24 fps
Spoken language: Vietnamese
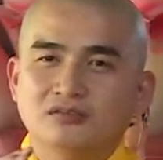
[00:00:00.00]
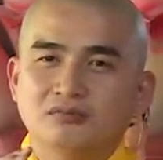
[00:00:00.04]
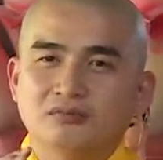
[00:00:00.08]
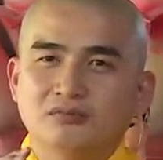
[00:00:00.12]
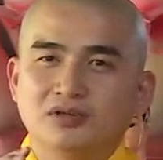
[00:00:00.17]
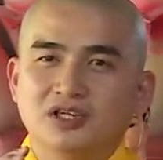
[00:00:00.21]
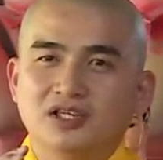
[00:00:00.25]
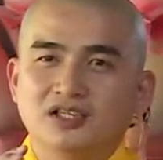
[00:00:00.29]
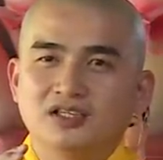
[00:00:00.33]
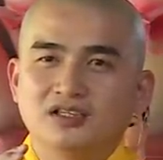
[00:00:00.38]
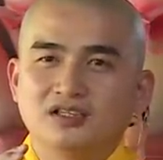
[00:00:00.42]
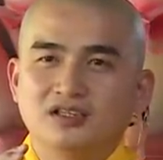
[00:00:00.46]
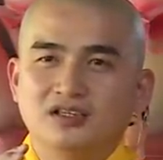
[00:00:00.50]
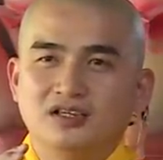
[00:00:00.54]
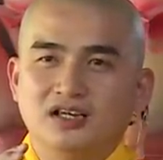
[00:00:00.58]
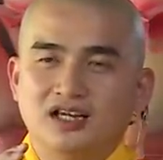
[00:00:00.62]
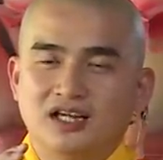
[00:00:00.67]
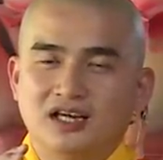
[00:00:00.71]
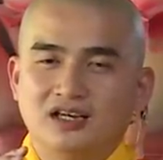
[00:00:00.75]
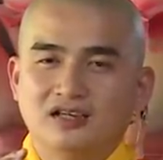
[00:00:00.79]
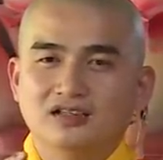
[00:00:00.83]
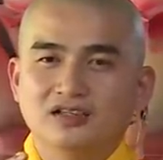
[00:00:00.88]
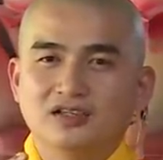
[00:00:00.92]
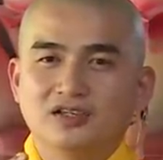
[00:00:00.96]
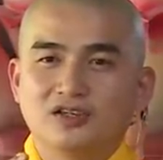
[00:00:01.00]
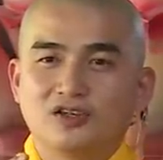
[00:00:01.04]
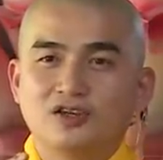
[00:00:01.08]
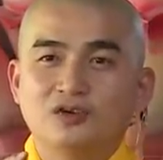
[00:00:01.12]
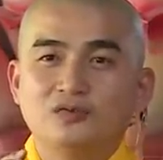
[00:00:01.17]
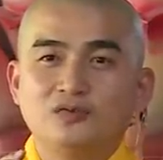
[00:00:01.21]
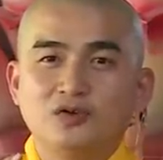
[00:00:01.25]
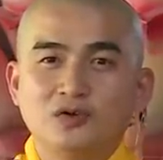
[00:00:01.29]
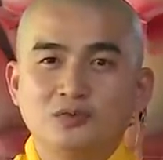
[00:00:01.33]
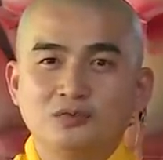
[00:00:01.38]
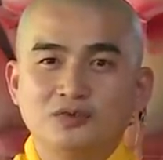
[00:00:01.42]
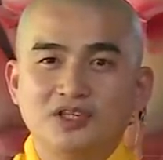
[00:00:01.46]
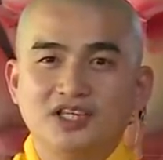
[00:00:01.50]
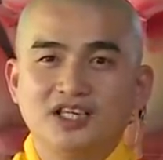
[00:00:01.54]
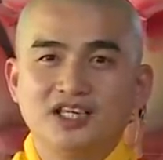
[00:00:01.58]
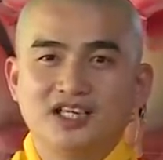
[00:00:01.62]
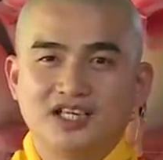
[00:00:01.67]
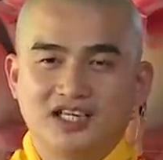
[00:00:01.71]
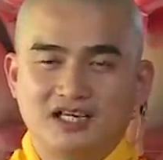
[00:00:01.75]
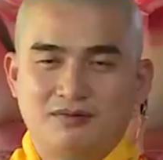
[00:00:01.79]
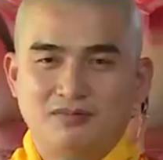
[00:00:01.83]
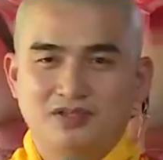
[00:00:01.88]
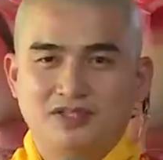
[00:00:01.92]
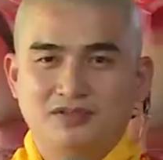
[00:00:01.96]
mình là người có phúc
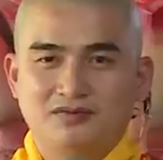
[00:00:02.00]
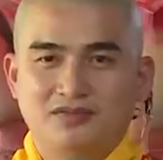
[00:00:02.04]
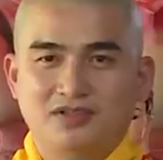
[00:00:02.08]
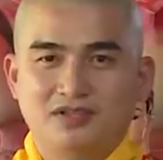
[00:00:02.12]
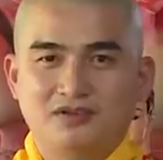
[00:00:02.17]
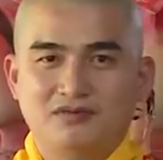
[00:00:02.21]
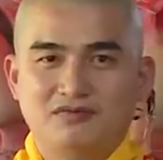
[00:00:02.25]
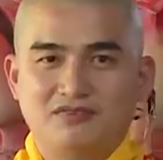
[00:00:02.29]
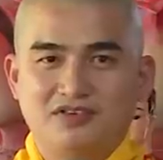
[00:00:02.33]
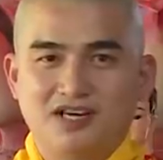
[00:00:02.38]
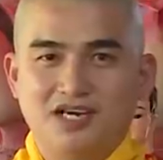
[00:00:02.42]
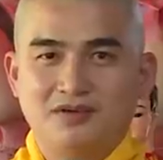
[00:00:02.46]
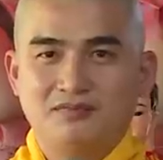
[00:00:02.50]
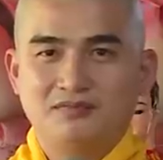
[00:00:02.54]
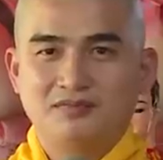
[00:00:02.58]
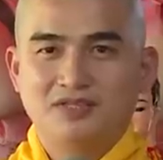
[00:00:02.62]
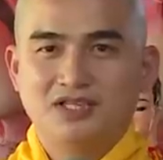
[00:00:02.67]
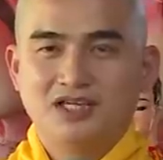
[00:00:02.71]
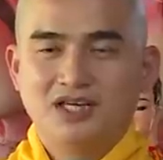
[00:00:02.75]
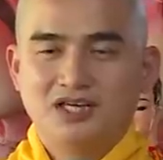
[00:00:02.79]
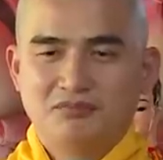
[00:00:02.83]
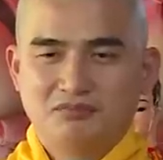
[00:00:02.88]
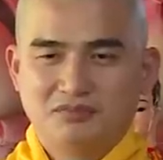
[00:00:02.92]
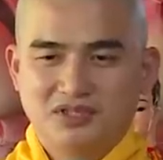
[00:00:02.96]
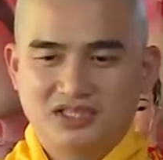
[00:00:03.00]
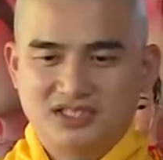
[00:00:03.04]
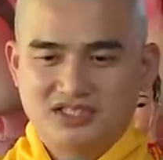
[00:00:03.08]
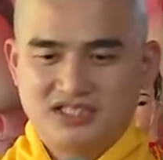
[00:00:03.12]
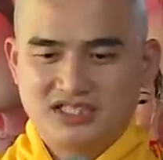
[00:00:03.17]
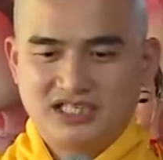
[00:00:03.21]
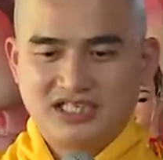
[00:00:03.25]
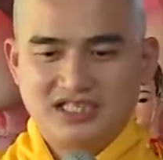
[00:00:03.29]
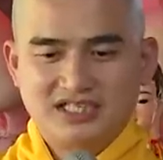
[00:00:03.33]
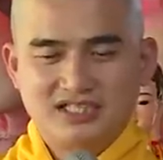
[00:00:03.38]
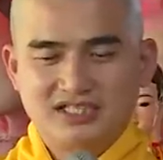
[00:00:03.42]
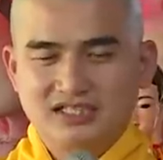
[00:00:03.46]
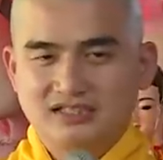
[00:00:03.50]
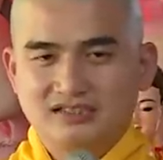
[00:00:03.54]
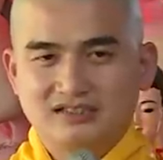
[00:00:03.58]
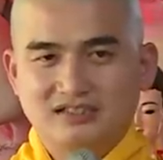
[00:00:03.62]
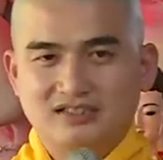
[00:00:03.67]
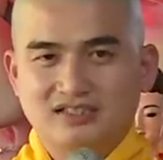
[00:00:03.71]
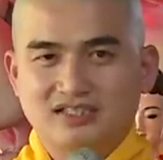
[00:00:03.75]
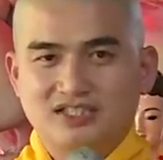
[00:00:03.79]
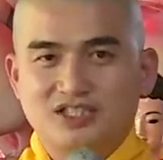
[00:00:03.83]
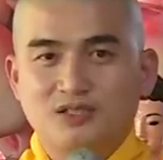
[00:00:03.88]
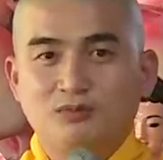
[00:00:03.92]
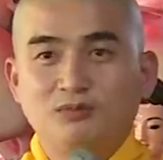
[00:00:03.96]
duyên gặp được Phật Pháp, mình xây dựng
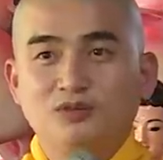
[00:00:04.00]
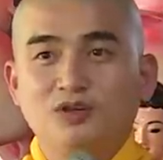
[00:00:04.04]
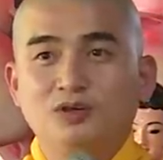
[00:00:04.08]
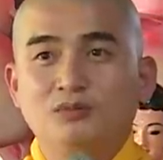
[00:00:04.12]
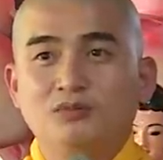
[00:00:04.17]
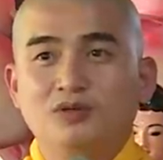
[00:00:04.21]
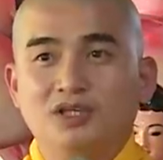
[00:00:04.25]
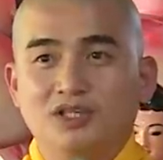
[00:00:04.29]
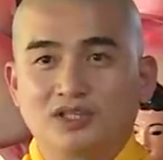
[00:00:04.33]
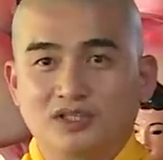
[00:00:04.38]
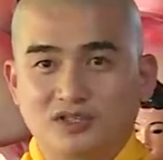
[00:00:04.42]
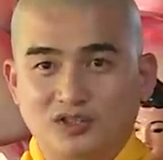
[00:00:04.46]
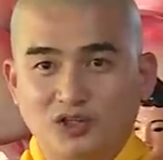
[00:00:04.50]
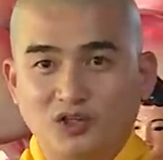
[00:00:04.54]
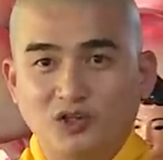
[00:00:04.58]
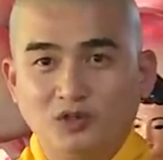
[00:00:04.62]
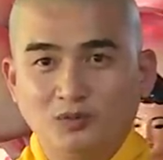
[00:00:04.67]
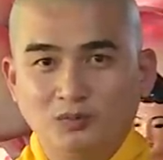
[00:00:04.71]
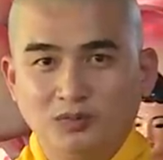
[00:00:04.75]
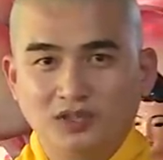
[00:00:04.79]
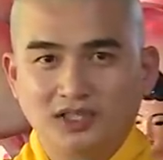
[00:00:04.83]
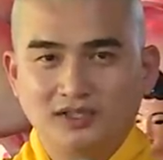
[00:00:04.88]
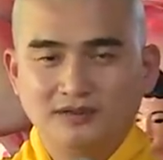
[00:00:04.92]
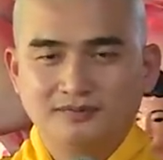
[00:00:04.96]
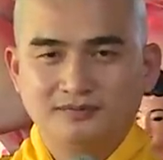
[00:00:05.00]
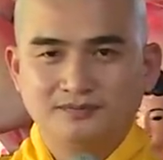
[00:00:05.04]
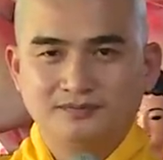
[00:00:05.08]
đời sống của mình tốt á,